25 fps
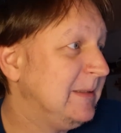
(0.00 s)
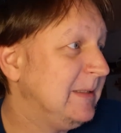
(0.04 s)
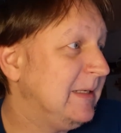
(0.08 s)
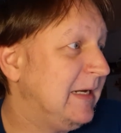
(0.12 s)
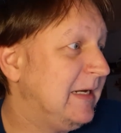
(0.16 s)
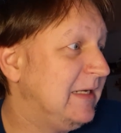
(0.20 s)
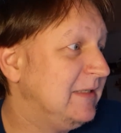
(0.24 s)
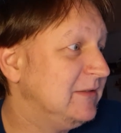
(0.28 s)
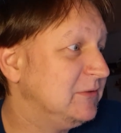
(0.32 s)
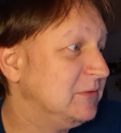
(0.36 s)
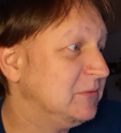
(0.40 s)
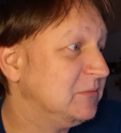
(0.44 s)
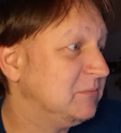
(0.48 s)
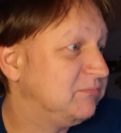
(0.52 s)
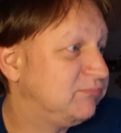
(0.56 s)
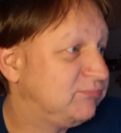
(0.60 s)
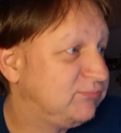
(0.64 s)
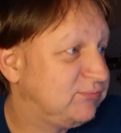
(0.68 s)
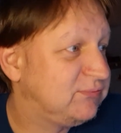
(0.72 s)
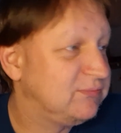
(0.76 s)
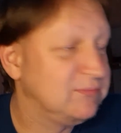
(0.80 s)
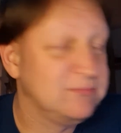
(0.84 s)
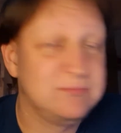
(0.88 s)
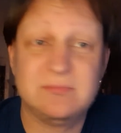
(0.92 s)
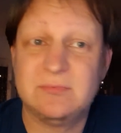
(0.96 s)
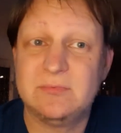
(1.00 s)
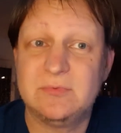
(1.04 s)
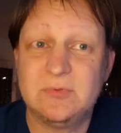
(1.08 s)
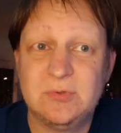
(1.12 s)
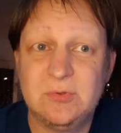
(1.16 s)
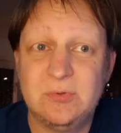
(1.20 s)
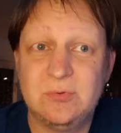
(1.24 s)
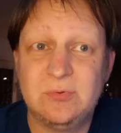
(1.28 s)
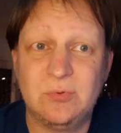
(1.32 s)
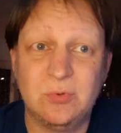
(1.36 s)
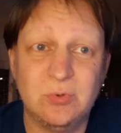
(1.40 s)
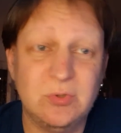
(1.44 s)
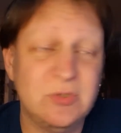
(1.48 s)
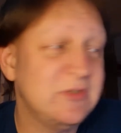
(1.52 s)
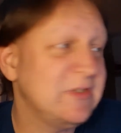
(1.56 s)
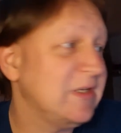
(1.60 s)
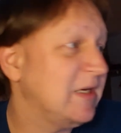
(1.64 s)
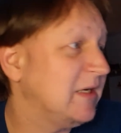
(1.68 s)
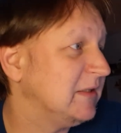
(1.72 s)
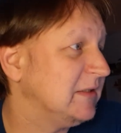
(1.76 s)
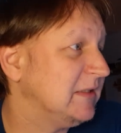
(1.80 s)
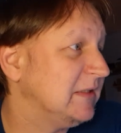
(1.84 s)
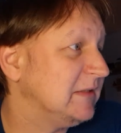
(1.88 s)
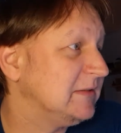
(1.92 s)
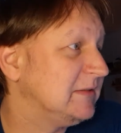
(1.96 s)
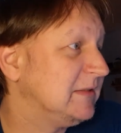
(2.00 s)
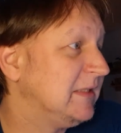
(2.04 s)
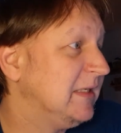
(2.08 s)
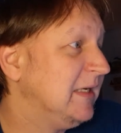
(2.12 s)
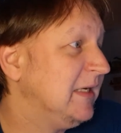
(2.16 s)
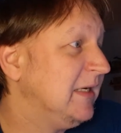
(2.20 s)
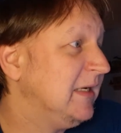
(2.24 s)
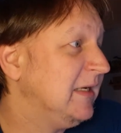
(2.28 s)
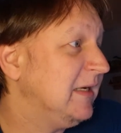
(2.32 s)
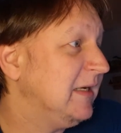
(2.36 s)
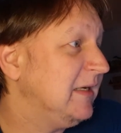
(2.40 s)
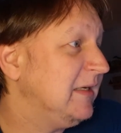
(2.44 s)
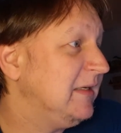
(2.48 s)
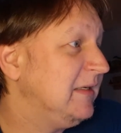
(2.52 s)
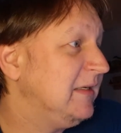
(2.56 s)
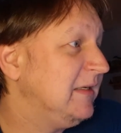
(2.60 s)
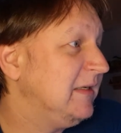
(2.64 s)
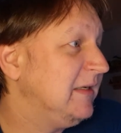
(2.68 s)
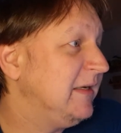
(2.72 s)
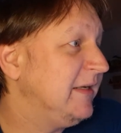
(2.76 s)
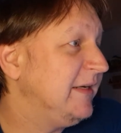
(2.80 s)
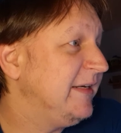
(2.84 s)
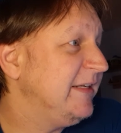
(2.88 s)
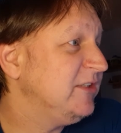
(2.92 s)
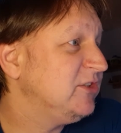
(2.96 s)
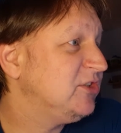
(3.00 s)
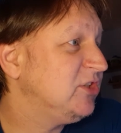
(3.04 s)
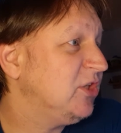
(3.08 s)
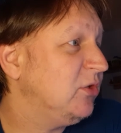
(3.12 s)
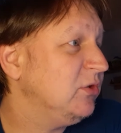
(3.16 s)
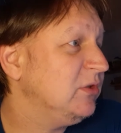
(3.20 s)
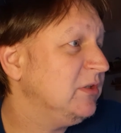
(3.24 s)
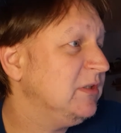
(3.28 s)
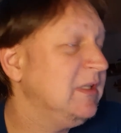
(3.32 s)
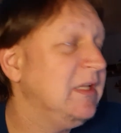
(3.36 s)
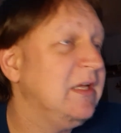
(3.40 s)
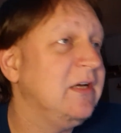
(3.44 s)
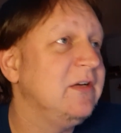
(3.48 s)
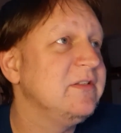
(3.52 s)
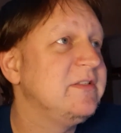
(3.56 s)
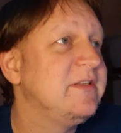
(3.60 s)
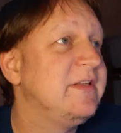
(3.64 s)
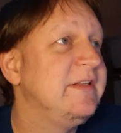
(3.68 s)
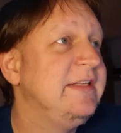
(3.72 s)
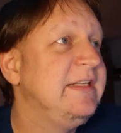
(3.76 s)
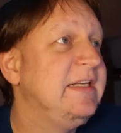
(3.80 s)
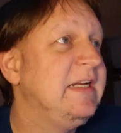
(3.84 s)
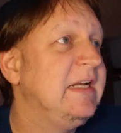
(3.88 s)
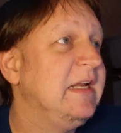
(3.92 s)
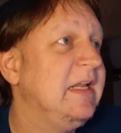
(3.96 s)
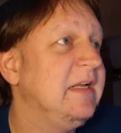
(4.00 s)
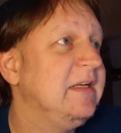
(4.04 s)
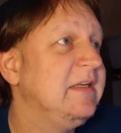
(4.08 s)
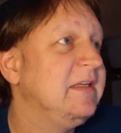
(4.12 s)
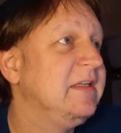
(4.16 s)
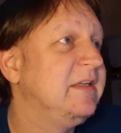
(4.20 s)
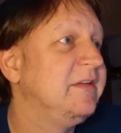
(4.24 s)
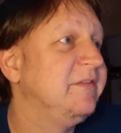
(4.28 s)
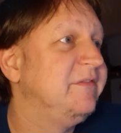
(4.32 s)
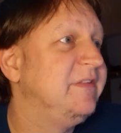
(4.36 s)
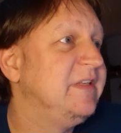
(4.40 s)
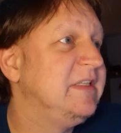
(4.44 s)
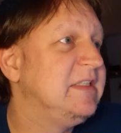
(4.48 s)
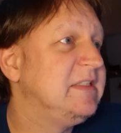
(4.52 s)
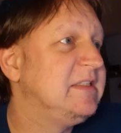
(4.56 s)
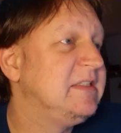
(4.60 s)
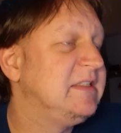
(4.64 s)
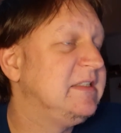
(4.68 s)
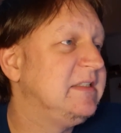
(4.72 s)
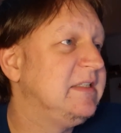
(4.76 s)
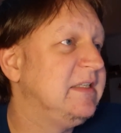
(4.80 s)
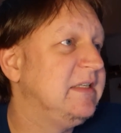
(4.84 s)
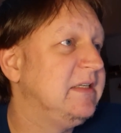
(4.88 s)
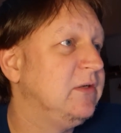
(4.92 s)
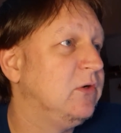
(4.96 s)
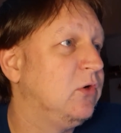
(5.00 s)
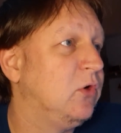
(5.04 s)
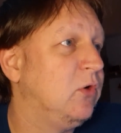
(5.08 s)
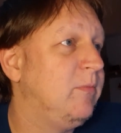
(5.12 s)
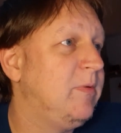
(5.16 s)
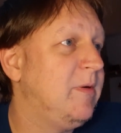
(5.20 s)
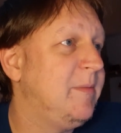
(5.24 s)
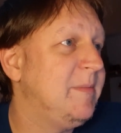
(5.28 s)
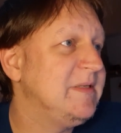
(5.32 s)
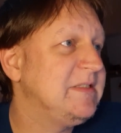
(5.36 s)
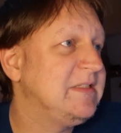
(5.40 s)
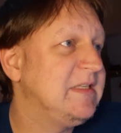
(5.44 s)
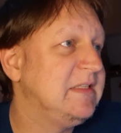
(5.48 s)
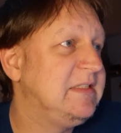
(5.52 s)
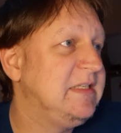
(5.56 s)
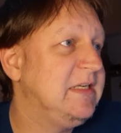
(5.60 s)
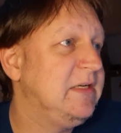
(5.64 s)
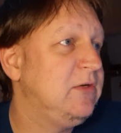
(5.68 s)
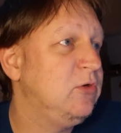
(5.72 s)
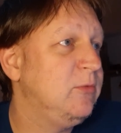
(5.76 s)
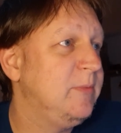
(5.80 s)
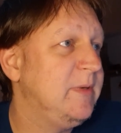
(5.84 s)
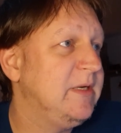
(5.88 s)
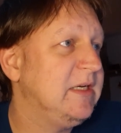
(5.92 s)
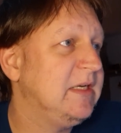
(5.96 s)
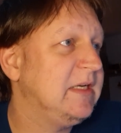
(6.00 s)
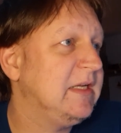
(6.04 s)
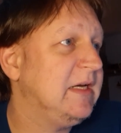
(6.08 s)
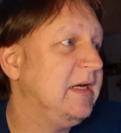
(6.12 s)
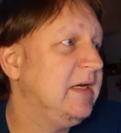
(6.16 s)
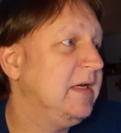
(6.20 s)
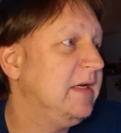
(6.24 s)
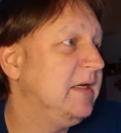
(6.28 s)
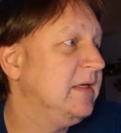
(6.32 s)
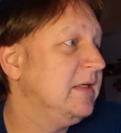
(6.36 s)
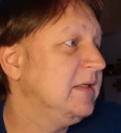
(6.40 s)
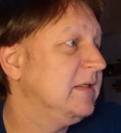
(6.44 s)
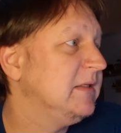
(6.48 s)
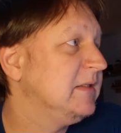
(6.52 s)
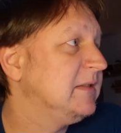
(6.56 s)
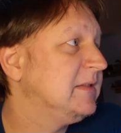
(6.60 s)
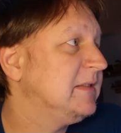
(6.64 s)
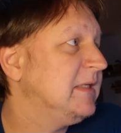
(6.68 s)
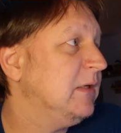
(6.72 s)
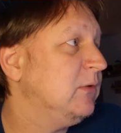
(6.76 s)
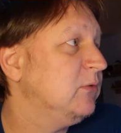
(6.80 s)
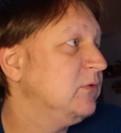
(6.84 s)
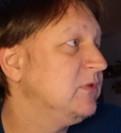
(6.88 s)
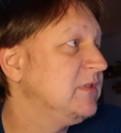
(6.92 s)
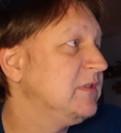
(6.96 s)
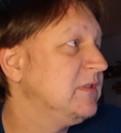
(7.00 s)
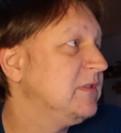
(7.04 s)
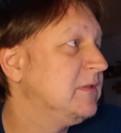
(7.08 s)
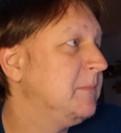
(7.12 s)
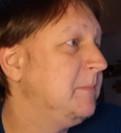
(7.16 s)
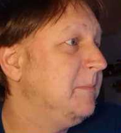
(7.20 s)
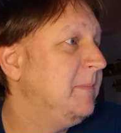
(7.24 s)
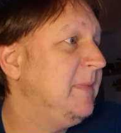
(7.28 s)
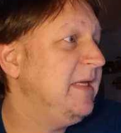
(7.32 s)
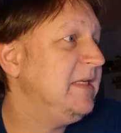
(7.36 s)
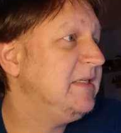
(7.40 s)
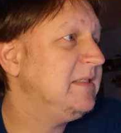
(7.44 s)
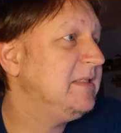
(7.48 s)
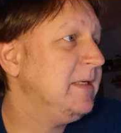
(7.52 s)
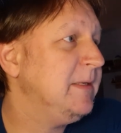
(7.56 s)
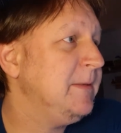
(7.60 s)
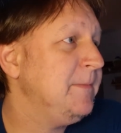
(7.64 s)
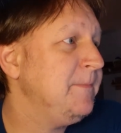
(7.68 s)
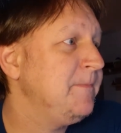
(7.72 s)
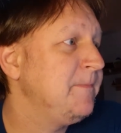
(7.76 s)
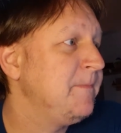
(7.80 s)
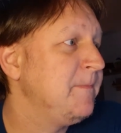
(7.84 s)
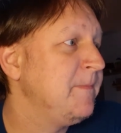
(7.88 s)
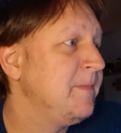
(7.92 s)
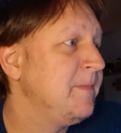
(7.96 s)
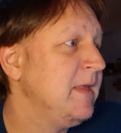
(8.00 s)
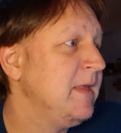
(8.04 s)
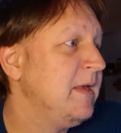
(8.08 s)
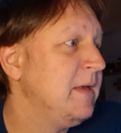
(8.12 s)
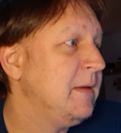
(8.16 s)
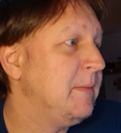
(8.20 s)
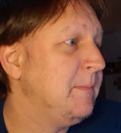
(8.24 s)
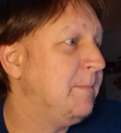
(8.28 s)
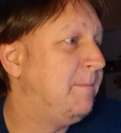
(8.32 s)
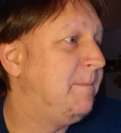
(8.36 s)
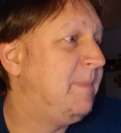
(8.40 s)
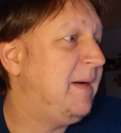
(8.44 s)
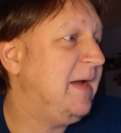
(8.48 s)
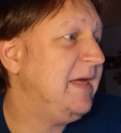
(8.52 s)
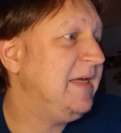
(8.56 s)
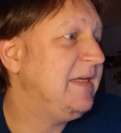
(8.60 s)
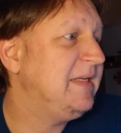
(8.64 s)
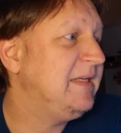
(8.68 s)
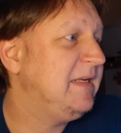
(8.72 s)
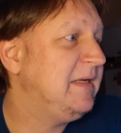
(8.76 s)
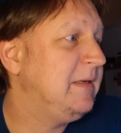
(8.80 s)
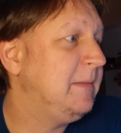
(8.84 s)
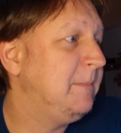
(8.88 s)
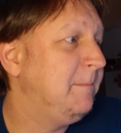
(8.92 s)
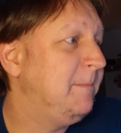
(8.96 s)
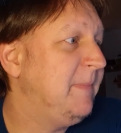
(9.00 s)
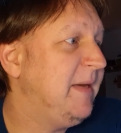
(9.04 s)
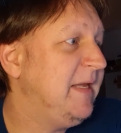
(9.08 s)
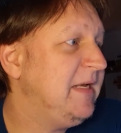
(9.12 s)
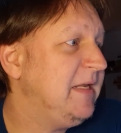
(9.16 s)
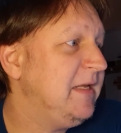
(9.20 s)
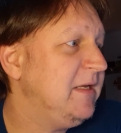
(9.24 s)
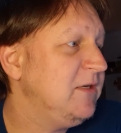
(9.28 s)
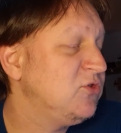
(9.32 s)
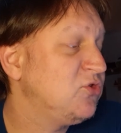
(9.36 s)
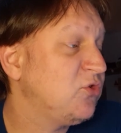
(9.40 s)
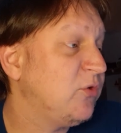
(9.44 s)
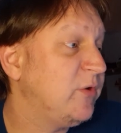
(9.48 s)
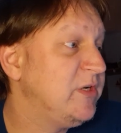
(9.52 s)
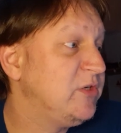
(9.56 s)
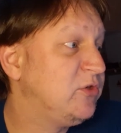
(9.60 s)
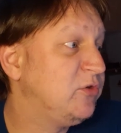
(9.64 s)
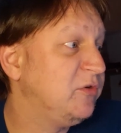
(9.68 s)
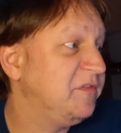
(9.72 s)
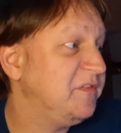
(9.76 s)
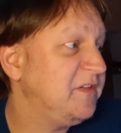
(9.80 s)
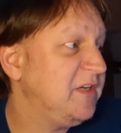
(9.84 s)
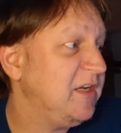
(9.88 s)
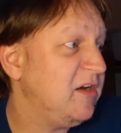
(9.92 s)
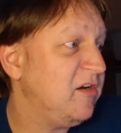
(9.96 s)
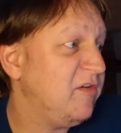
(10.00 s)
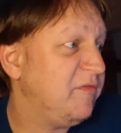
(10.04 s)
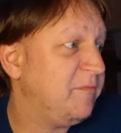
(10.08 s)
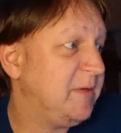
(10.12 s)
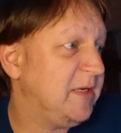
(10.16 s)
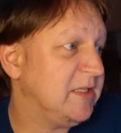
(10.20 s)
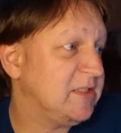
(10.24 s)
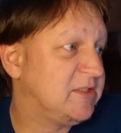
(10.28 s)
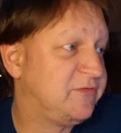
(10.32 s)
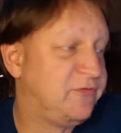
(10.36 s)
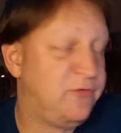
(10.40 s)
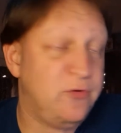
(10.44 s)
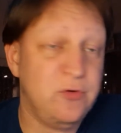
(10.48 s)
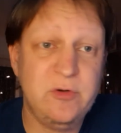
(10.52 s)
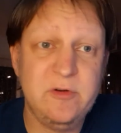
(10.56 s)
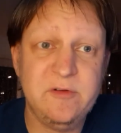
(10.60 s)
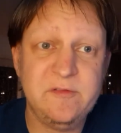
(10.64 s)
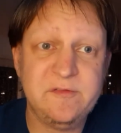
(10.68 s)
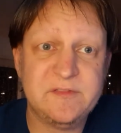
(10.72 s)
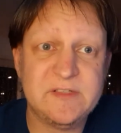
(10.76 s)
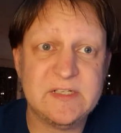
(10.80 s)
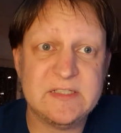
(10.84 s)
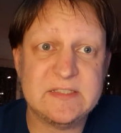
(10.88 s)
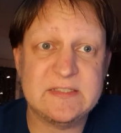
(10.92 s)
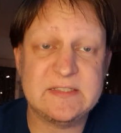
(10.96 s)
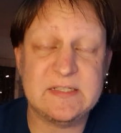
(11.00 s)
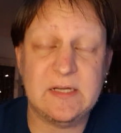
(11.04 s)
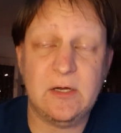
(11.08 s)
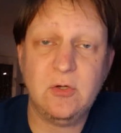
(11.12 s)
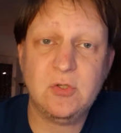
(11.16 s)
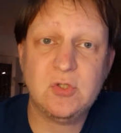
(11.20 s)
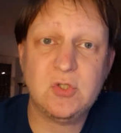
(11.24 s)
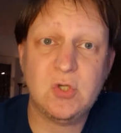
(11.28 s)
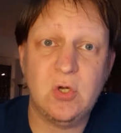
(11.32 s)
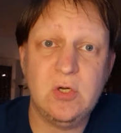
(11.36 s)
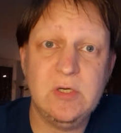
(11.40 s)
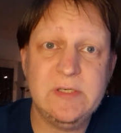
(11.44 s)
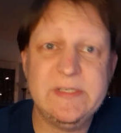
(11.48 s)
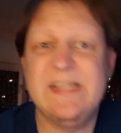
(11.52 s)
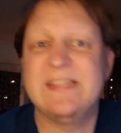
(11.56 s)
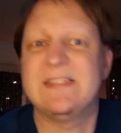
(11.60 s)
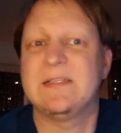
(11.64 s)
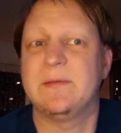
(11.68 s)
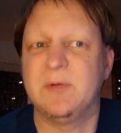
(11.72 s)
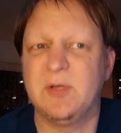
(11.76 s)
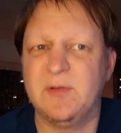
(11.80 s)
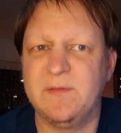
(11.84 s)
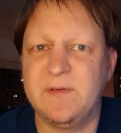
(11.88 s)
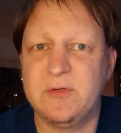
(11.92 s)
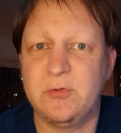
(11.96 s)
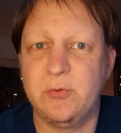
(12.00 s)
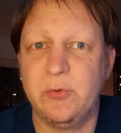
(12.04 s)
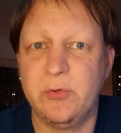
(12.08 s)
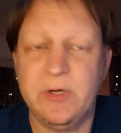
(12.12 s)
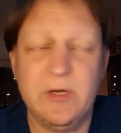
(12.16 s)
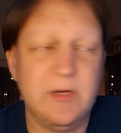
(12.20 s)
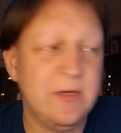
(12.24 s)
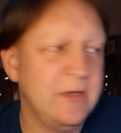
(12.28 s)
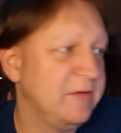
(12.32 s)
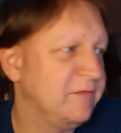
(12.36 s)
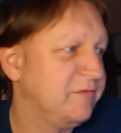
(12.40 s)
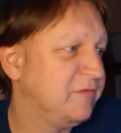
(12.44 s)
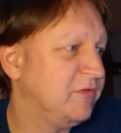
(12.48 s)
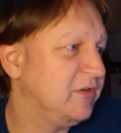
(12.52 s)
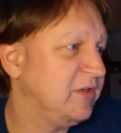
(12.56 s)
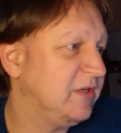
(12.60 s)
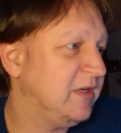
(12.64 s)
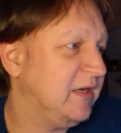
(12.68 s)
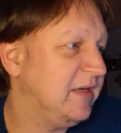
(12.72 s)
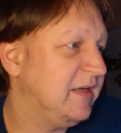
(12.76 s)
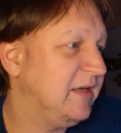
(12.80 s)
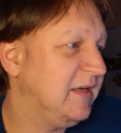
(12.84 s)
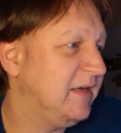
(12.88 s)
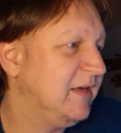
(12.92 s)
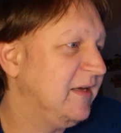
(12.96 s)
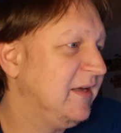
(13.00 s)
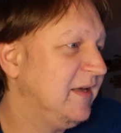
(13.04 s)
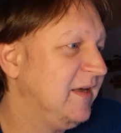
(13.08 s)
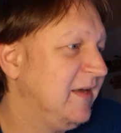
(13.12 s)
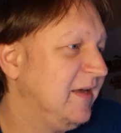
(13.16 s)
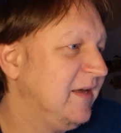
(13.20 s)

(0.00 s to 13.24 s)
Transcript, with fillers: Also, pff, gute Sache das. Irene Schauten aus den Niederlanden gewinnt den Europameistertitel über die 3000 äh, Meter. Bei den Männern Joel Dufter auf Platz 5, das ist auch toll, der ist aber noch was jünger, von daher